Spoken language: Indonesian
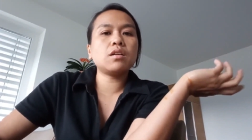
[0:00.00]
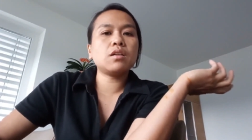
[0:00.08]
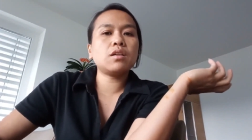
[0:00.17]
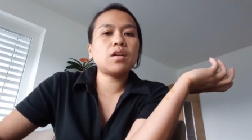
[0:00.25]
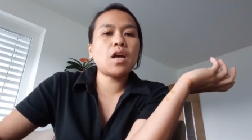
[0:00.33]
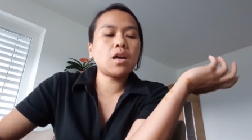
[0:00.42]

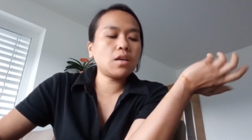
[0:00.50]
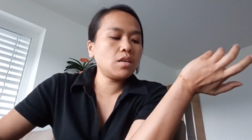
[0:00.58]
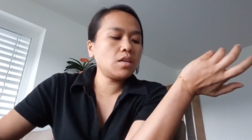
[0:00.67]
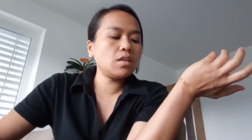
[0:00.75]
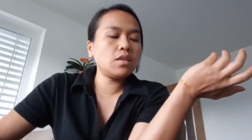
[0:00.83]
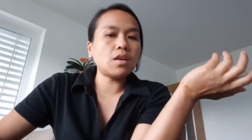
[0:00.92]
kena
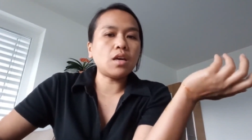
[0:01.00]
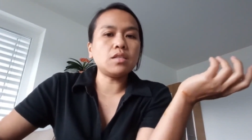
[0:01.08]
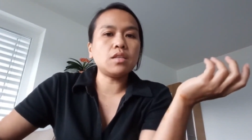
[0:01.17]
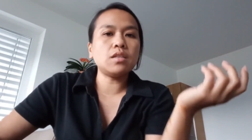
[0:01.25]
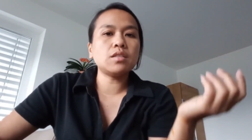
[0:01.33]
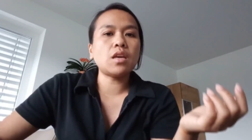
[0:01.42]
ini ya
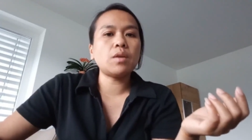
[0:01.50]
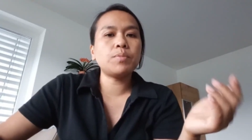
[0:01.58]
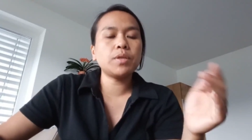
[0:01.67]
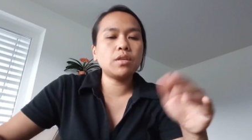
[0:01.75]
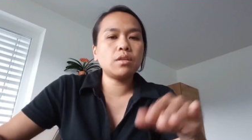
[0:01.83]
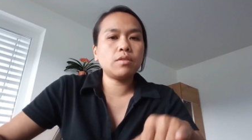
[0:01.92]
jadi saya
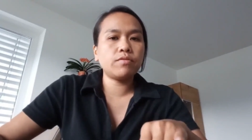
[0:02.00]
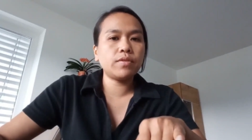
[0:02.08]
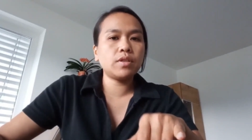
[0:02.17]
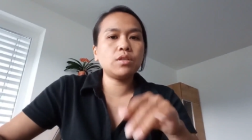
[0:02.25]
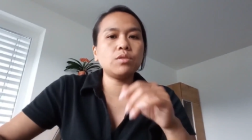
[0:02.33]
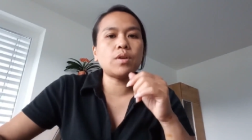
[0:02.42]
bikin
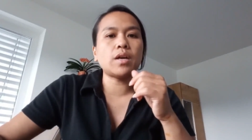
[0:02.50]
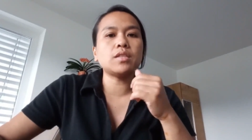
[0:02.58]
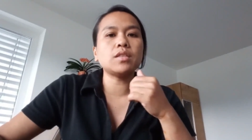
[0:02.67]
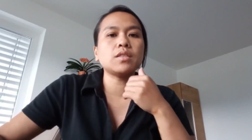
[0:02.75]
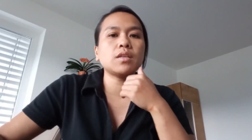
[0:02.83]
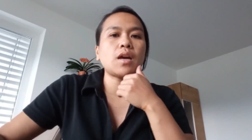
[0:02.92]
video aja
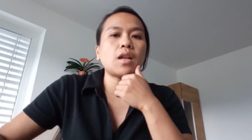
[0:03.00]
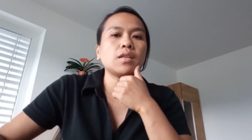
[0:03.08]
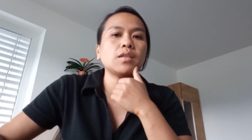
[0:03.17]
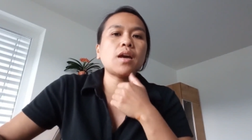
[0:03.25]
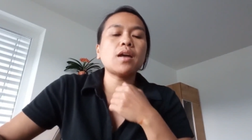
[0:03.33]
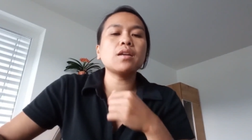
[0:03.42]

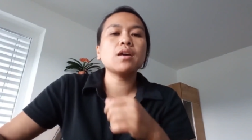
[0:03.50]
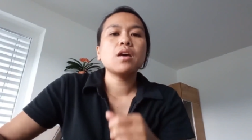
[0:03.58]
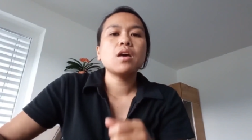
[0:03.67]
sekalian